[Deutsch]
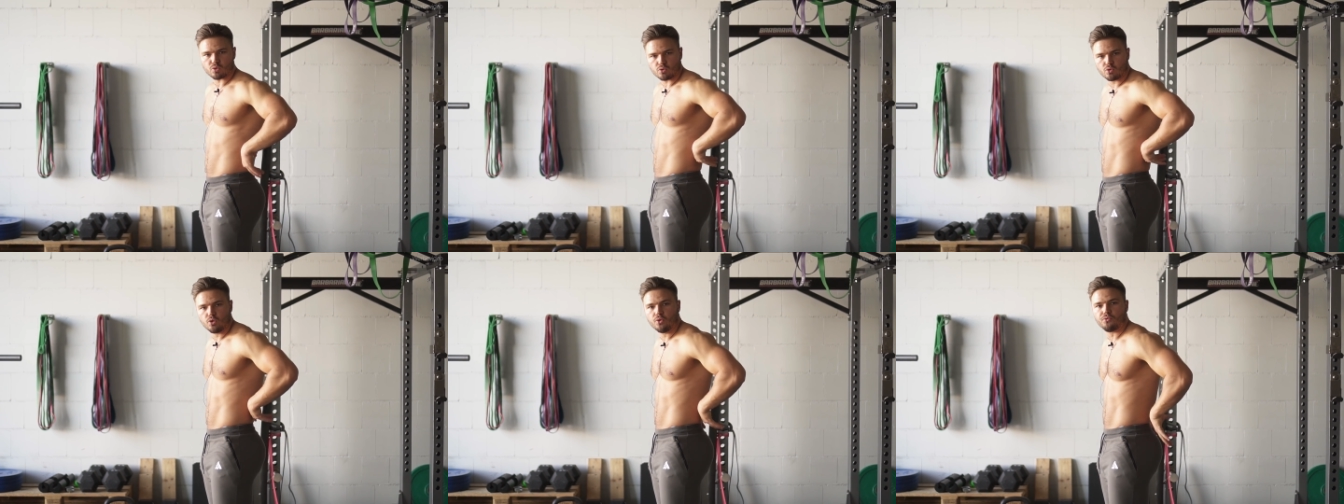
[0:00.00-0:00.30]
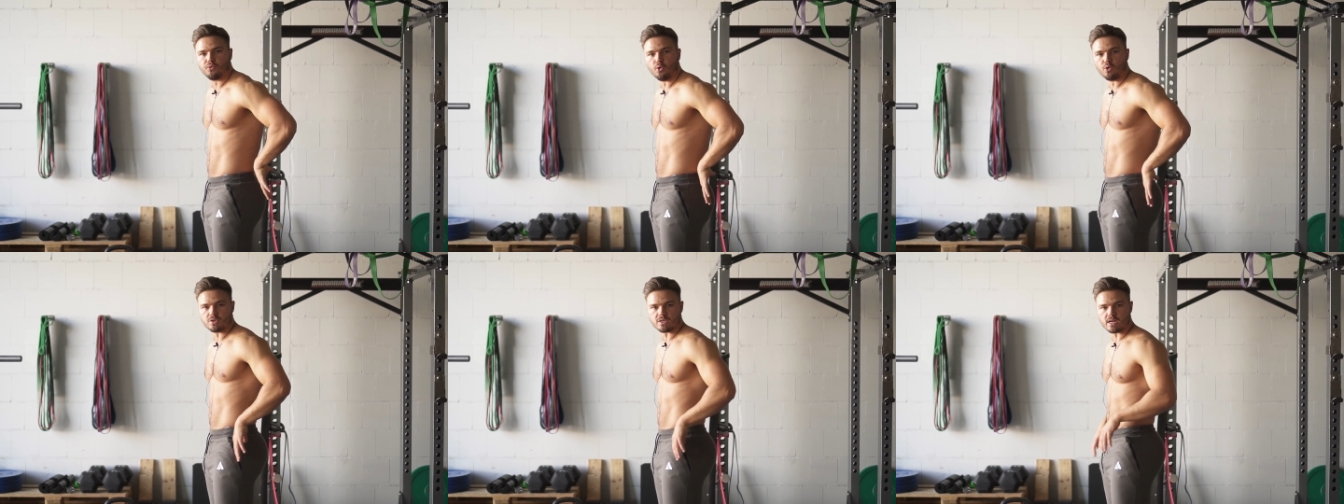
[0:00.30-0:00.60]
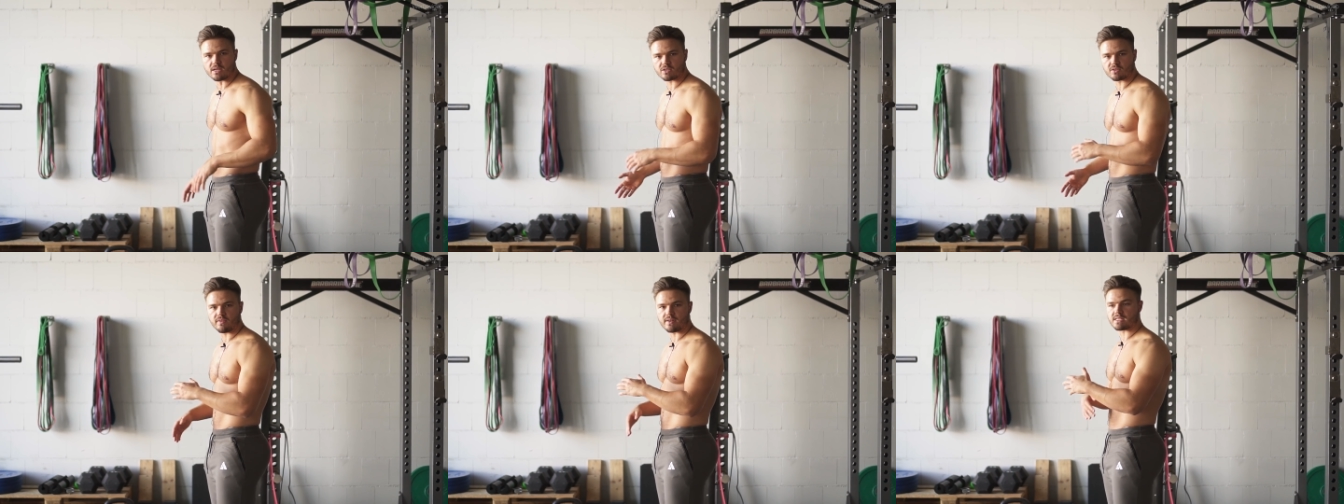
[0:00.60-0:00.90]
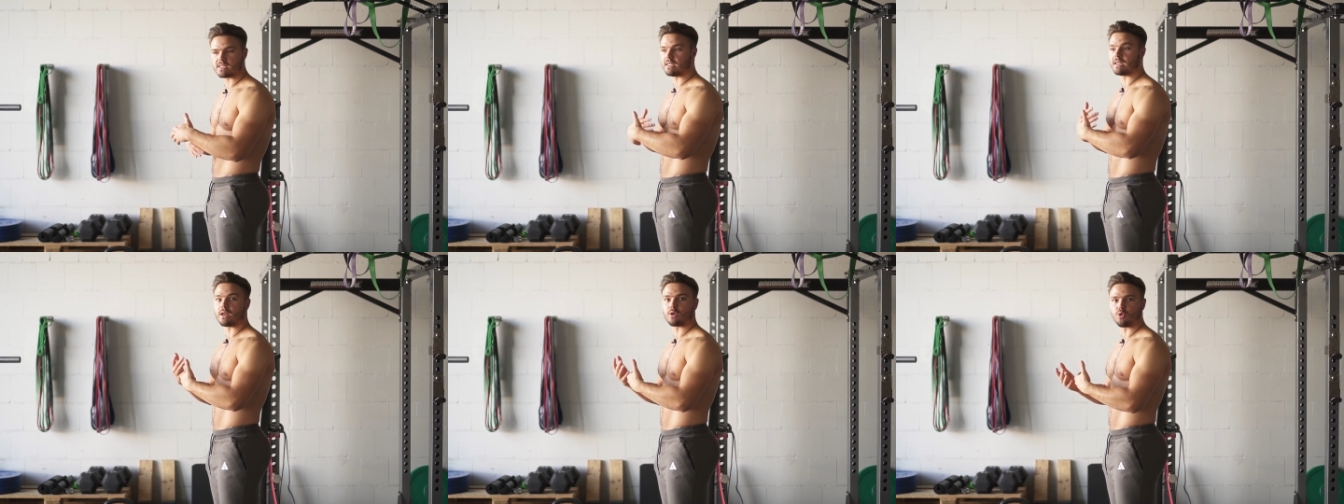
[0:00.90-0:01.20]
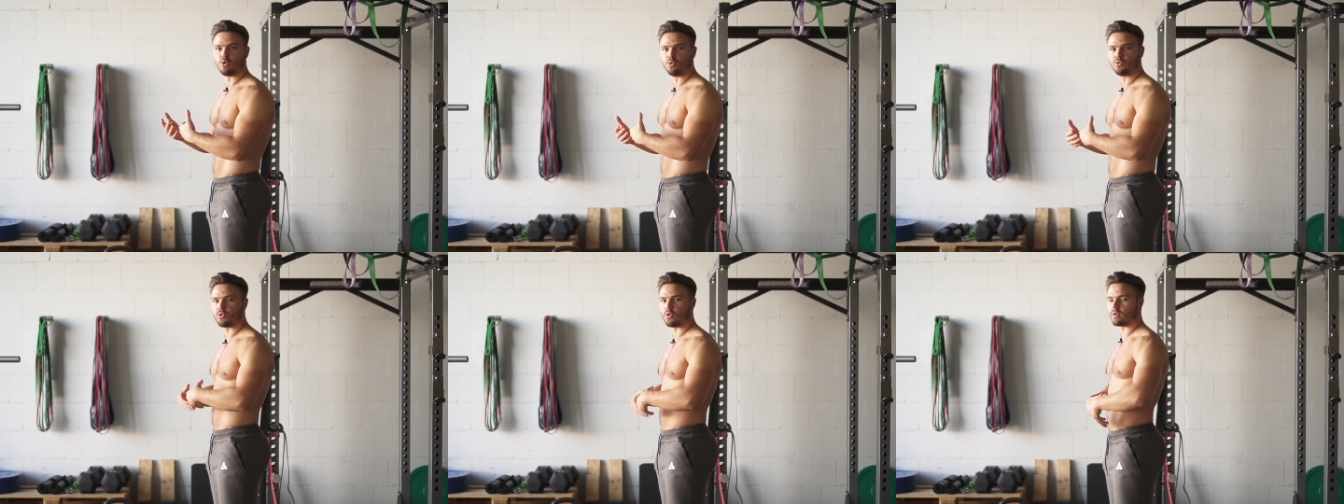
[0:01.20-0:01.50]
Kyphose, also quasi in einen
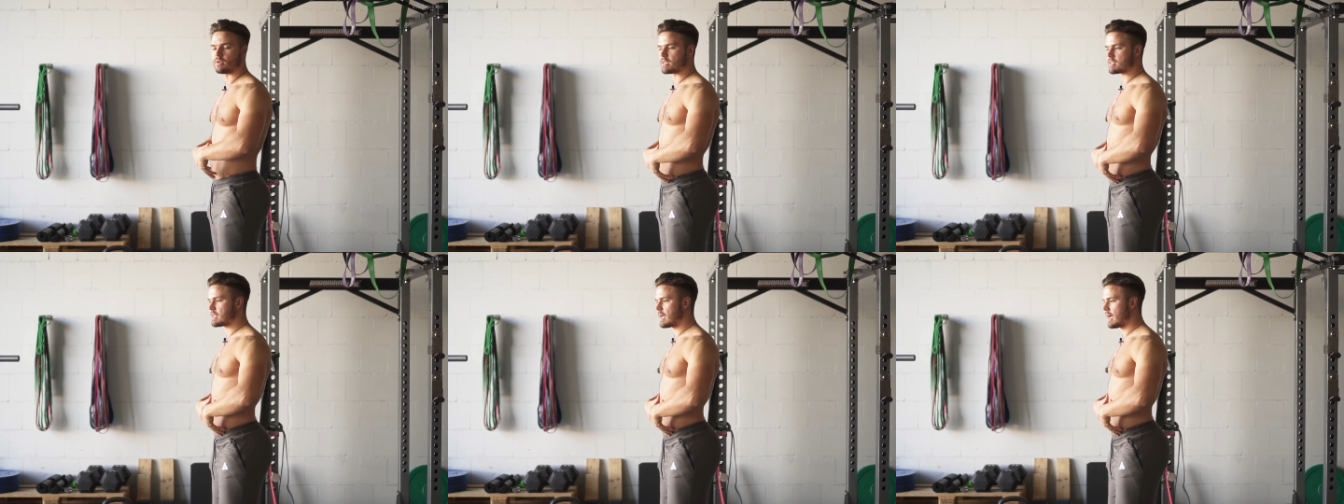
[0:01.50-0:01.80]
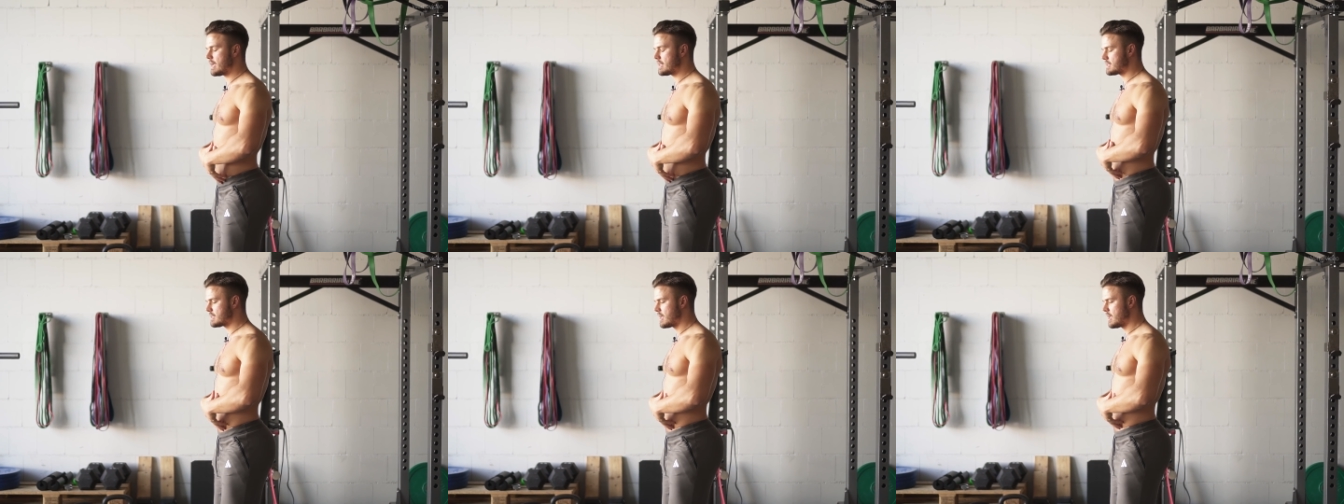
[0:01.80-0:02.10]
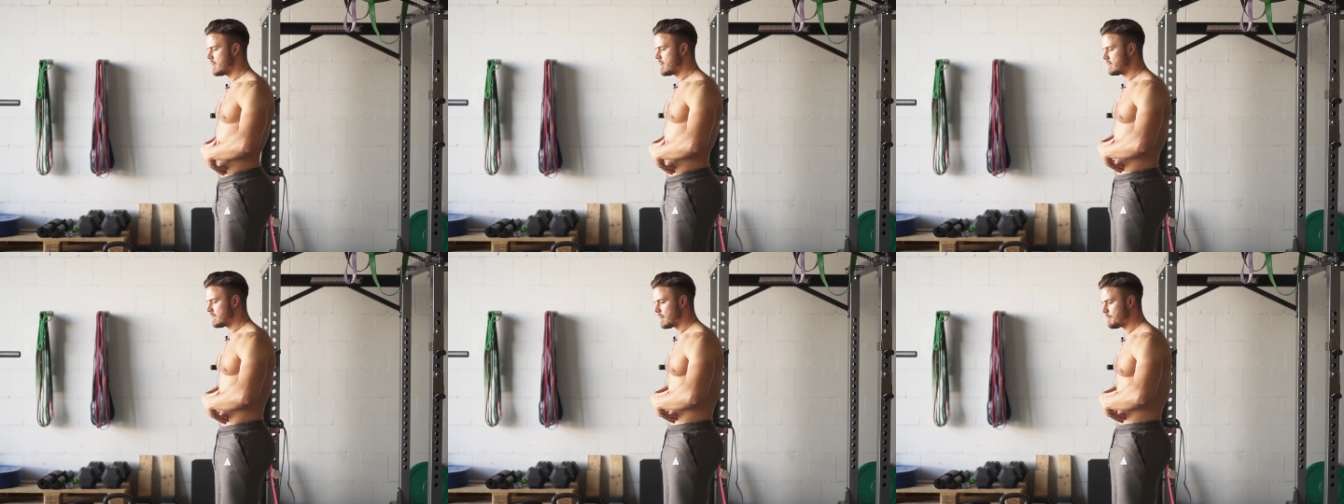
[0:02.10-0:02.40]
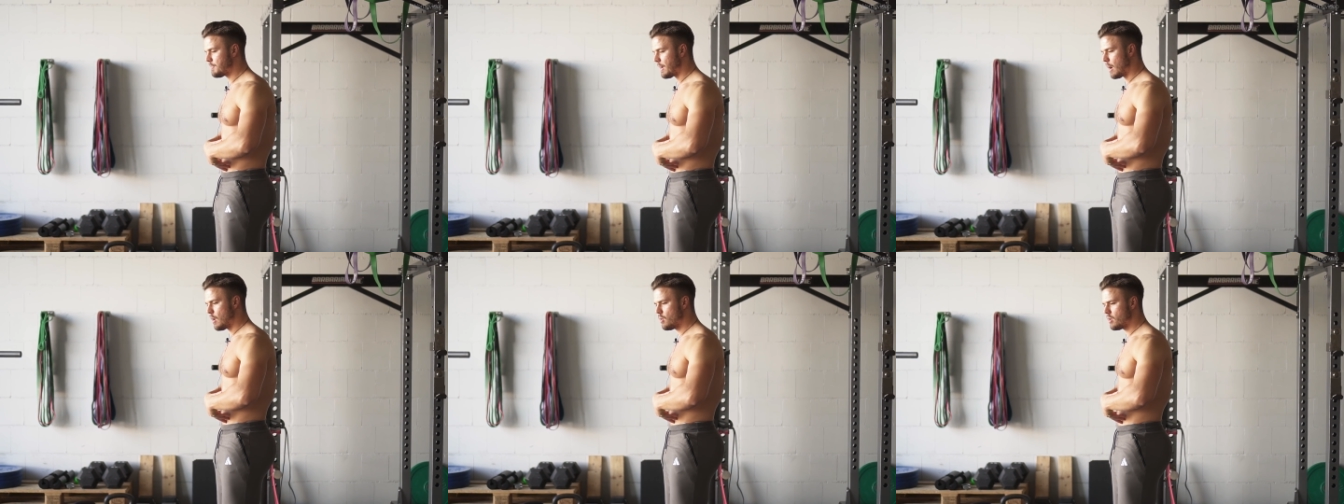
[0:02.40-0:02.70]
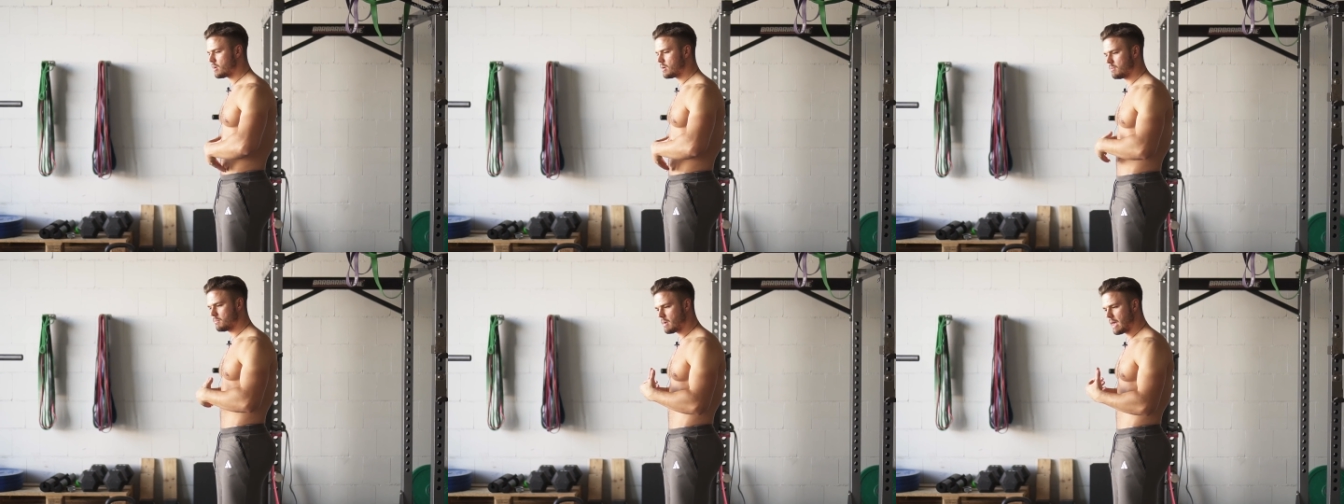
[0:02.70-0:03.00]
Rundrücken. Das heißt, der
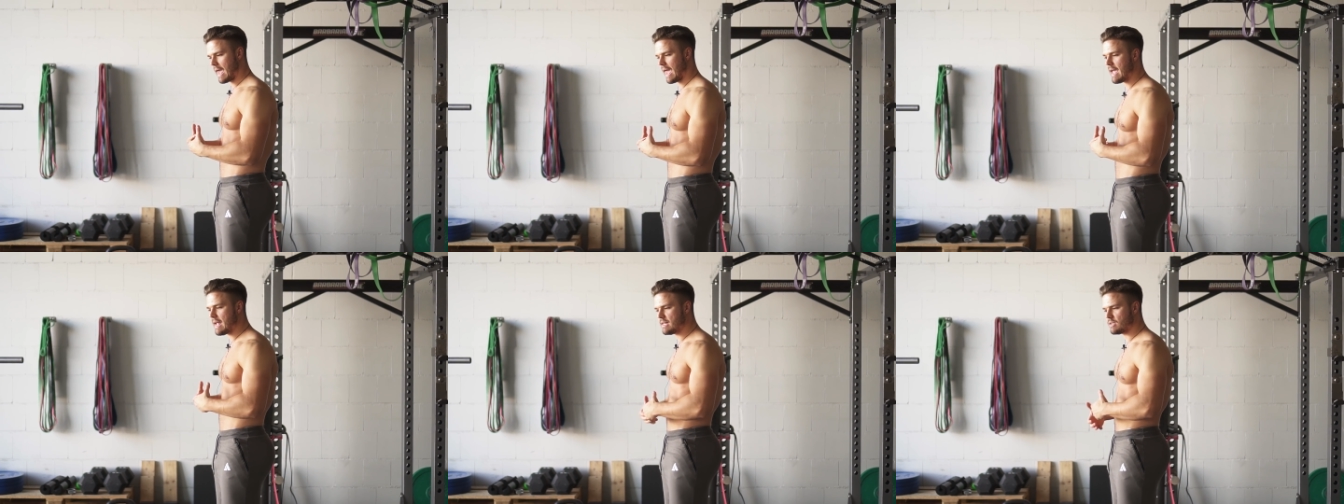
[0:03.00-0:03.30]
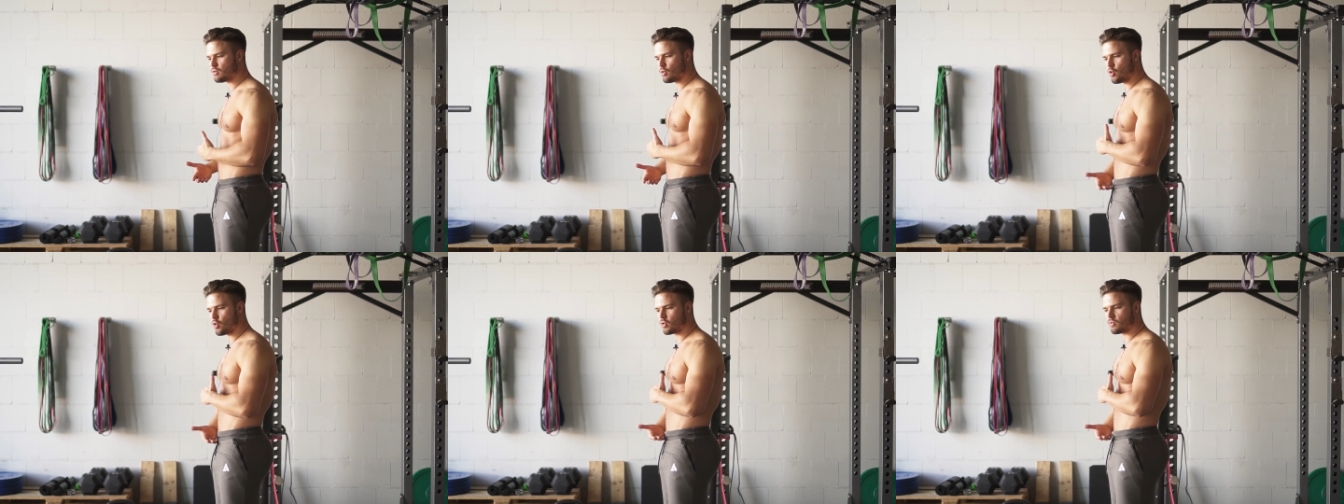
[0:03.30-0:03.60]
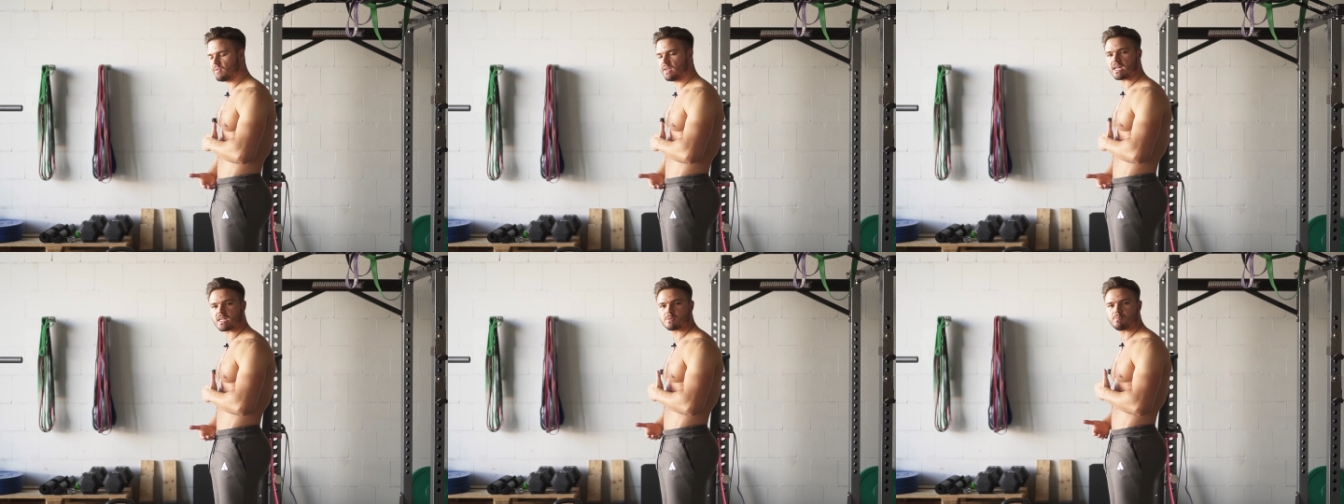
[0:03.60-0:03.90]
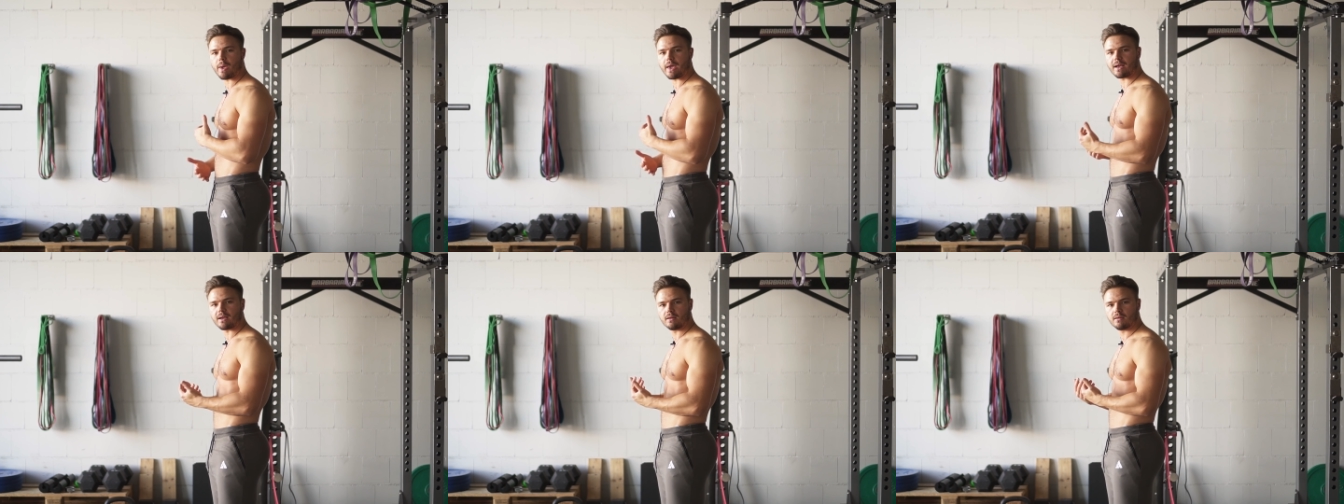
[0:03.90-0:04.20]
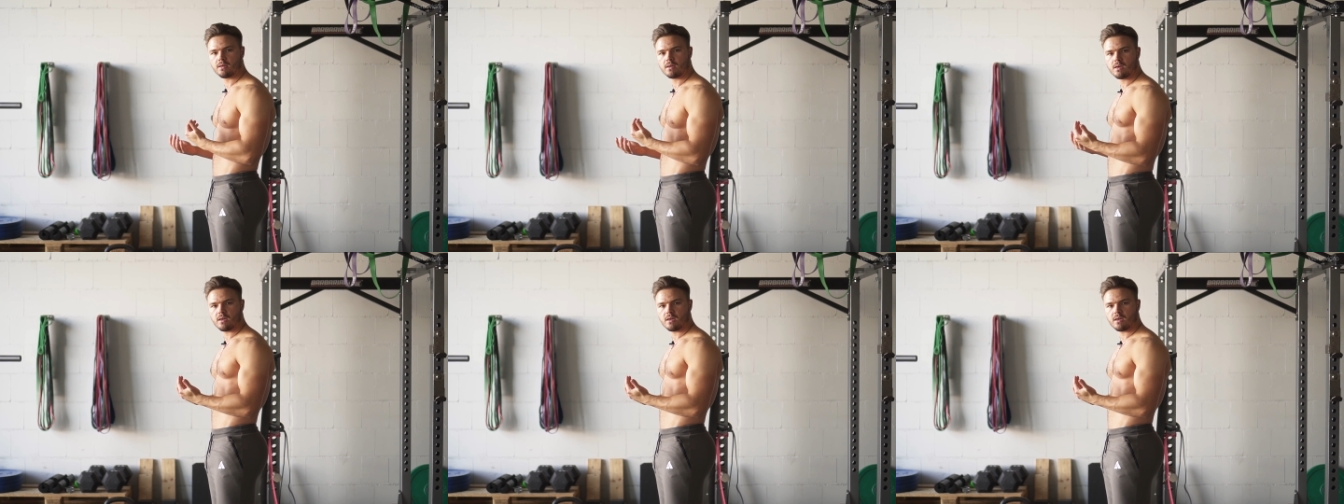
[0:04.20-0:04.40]
Bauch hält irgendwie das Becken